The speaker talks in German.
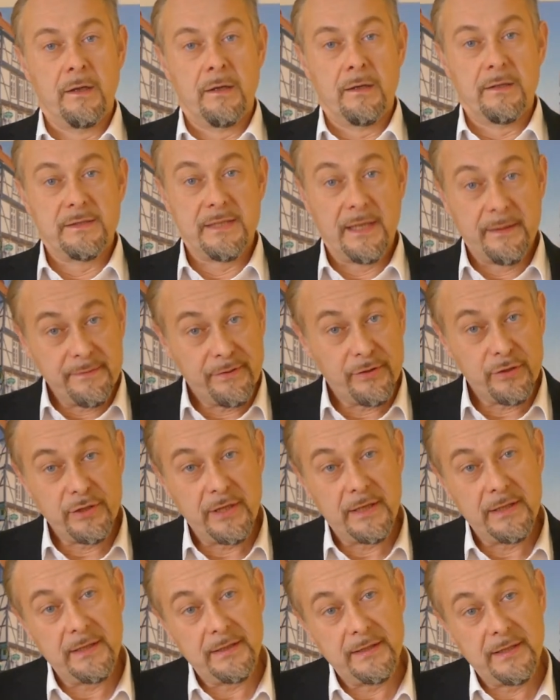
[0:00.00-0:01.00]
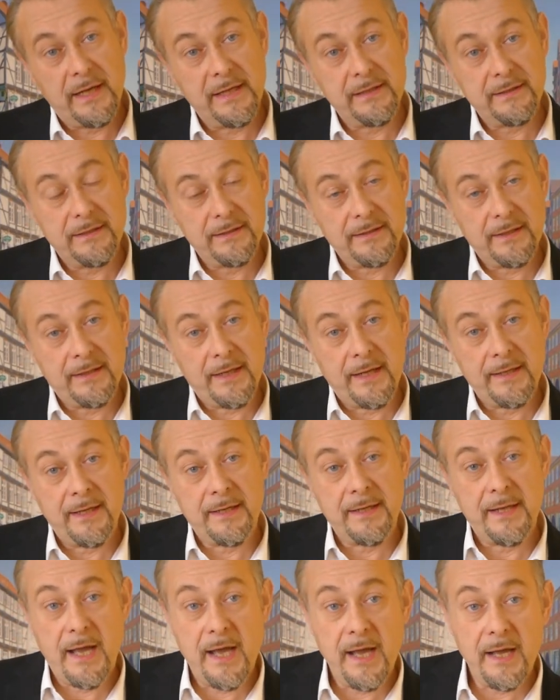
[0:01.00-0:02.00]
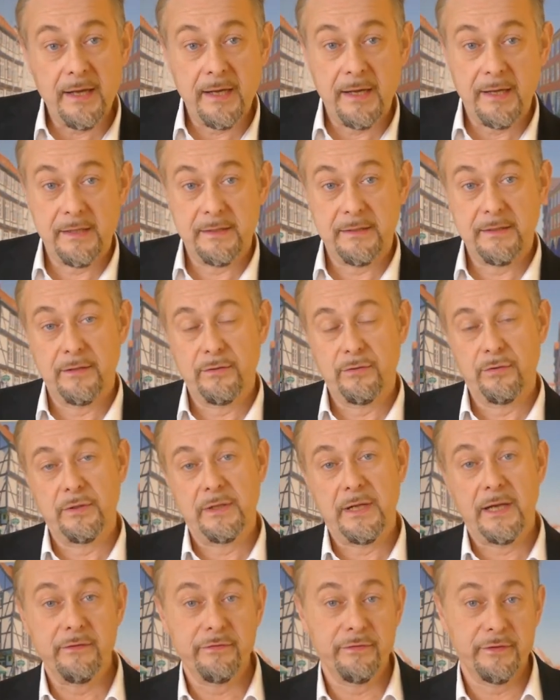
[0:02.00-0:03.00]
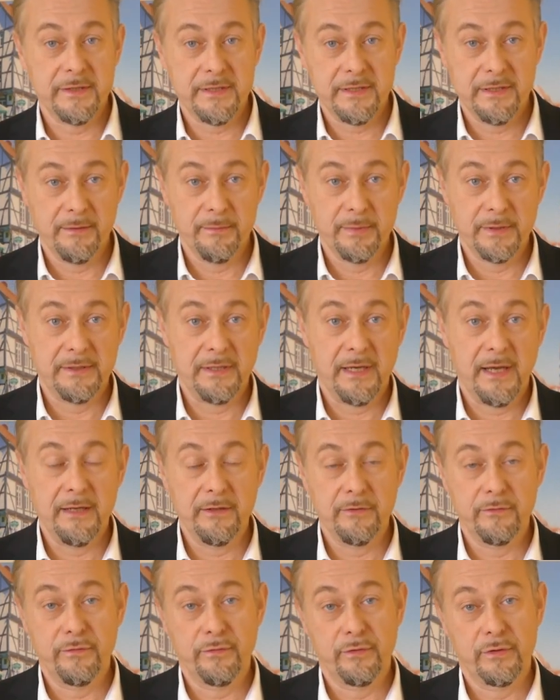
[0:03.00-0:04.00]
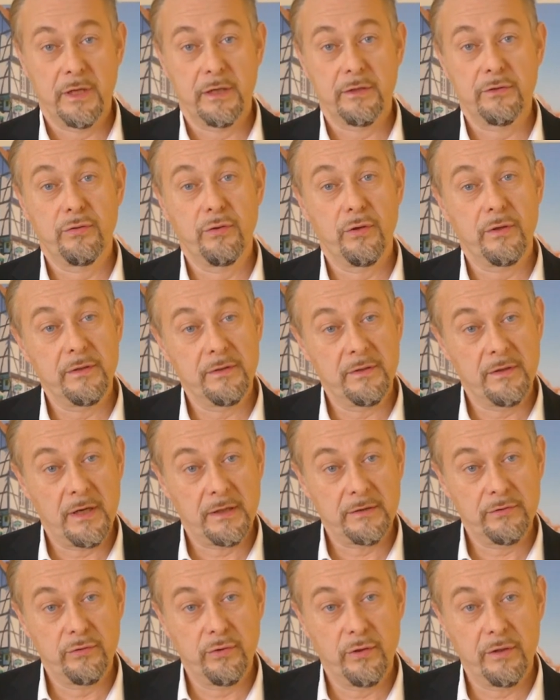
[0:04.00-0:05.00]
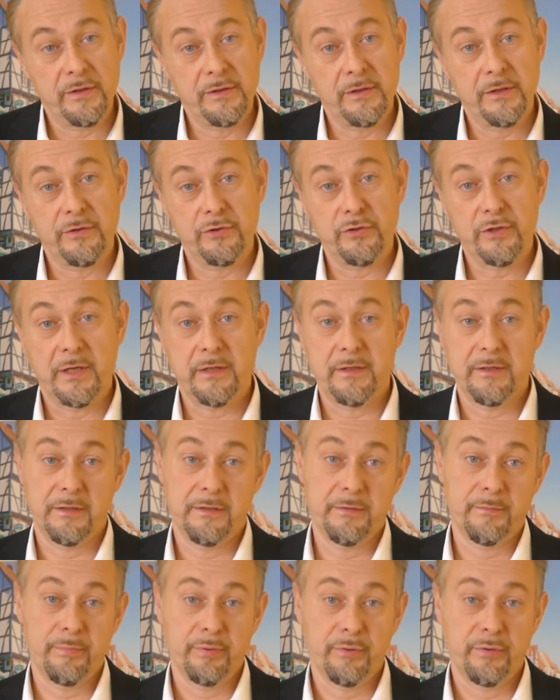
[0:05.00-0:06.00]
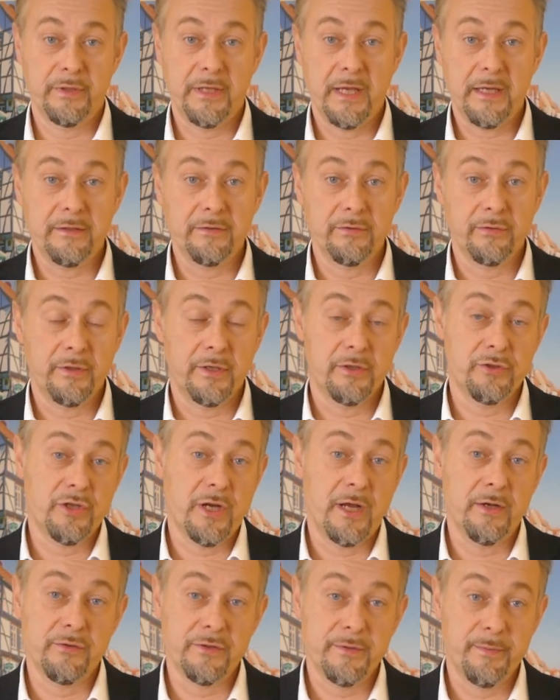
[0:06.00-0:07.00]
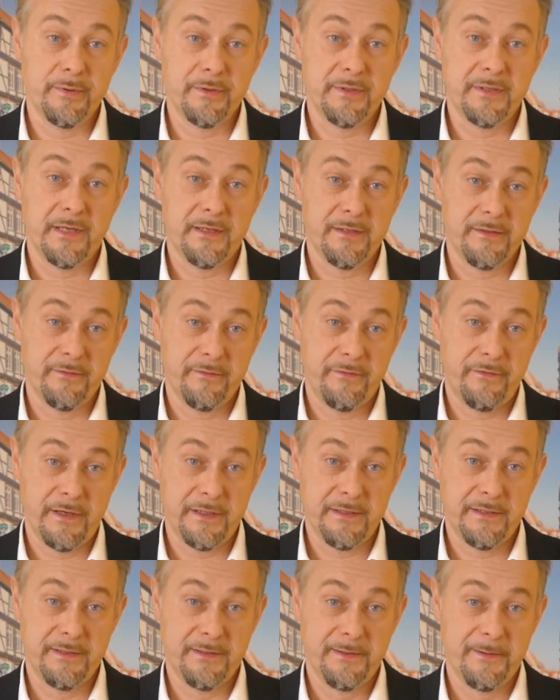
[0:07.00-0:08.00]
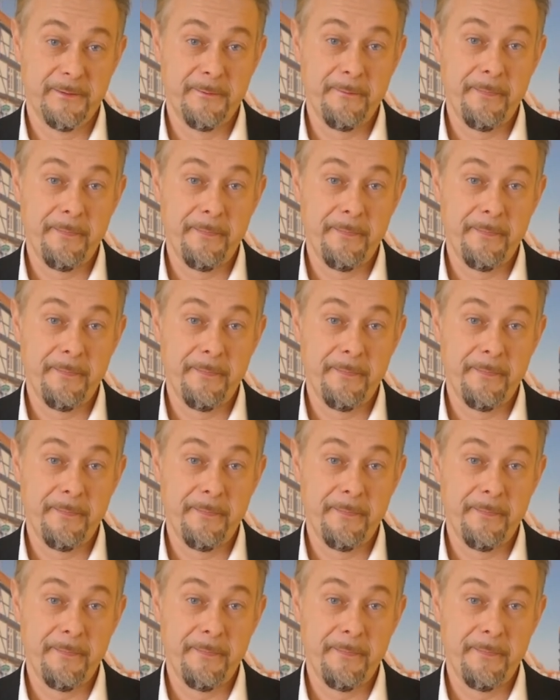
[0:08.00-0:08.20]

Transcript: Selbstverständlich halte ich an einer nachhaltigen und langfristigen Beteiligung von Akteurinnen und Akteuren in städtischen Projekten und Entscheidungsprozessen fest.